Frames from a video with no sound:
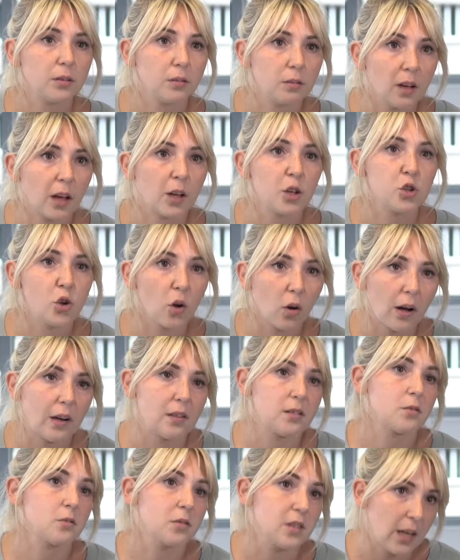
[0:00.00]
jakiś lokal
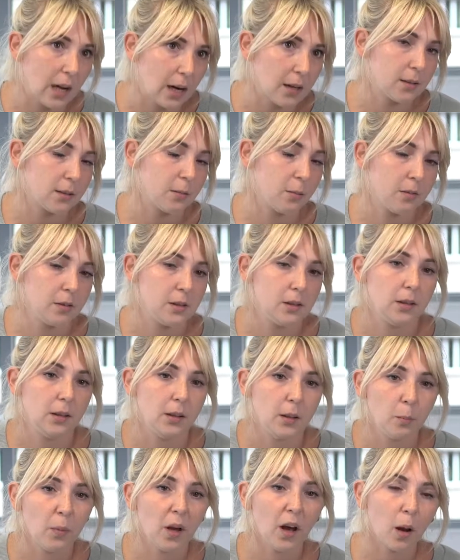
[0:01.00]
socjalny, między
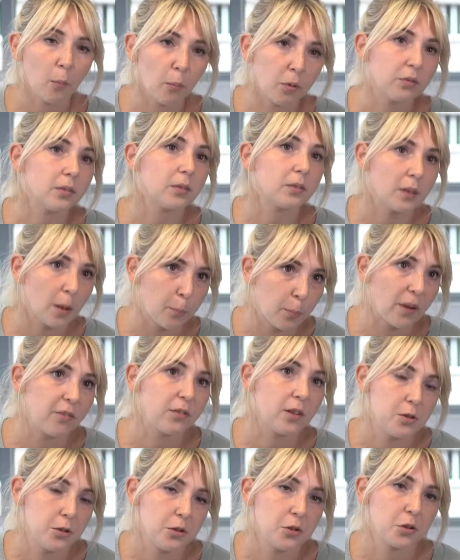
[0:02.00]
innymi, albo w
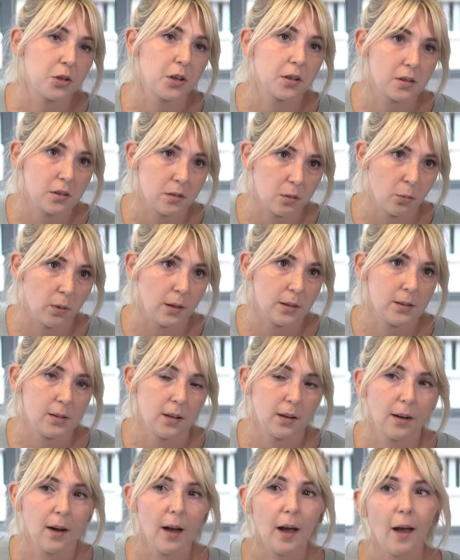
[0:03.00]
naprawdę ciężkich
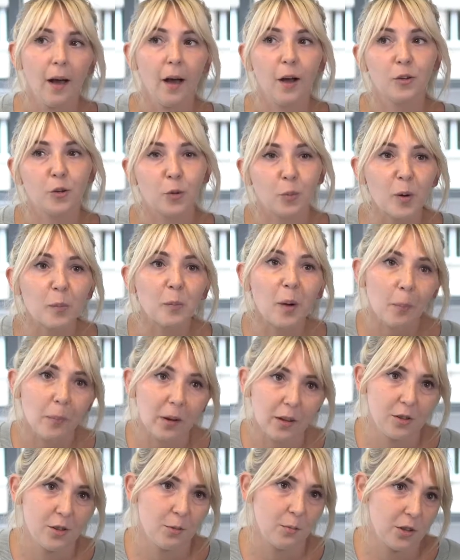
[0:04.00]
sytuacjach. No, my
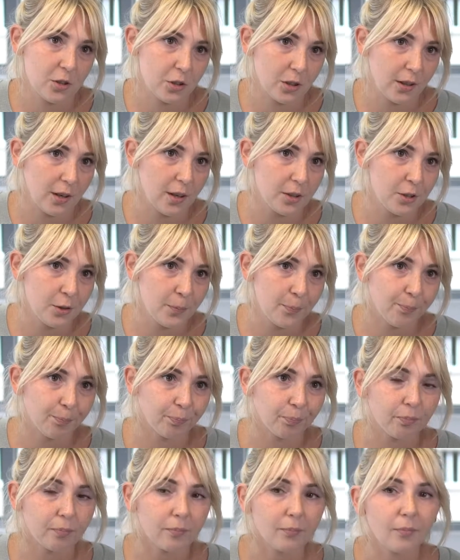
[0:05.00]
mamy gdzie mieszkać,
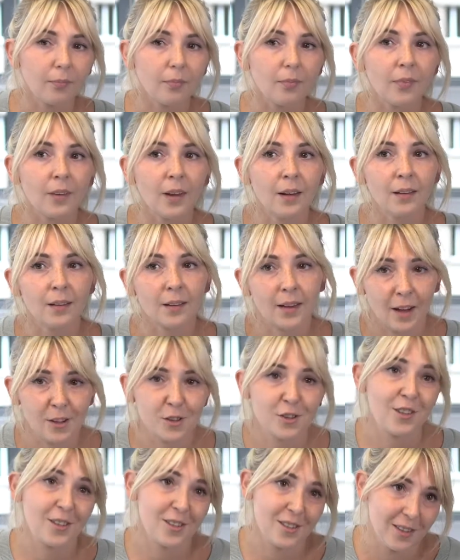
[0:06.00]

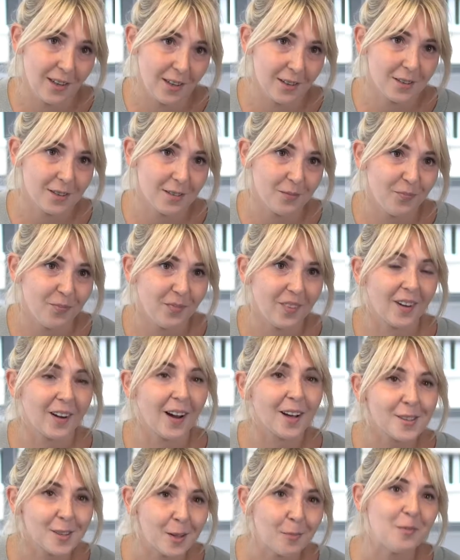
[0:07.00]
każde z nas,
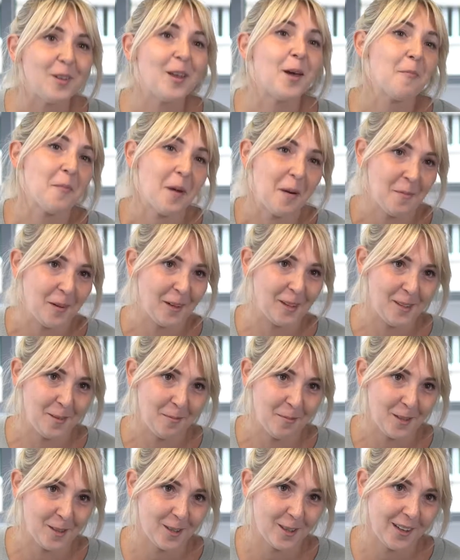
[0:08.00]
razem nie mamy gdzie
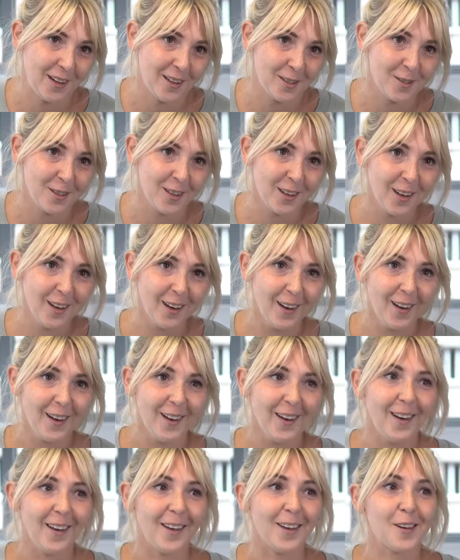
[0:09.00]
mieszkać.
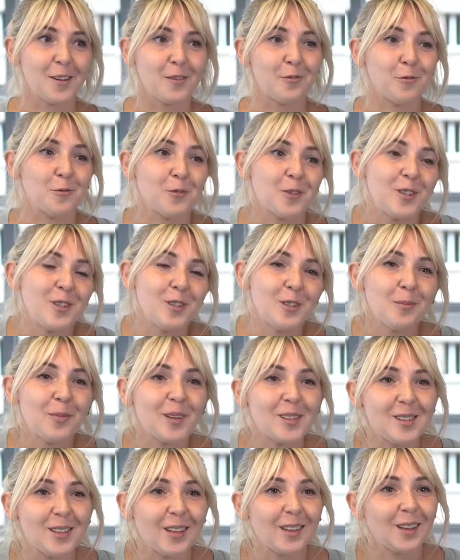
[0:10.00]
Y, w Urzędzie
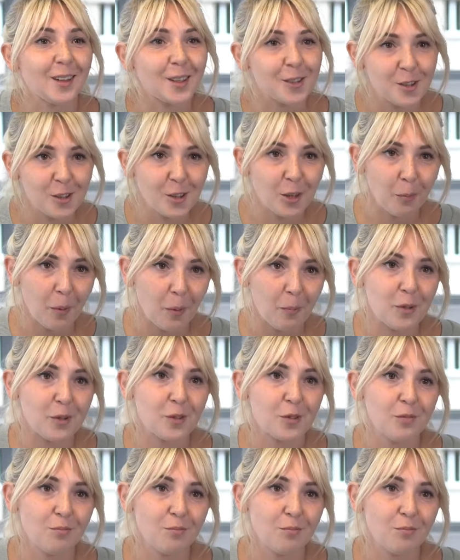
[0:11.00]
Miasta na razie nie mamy,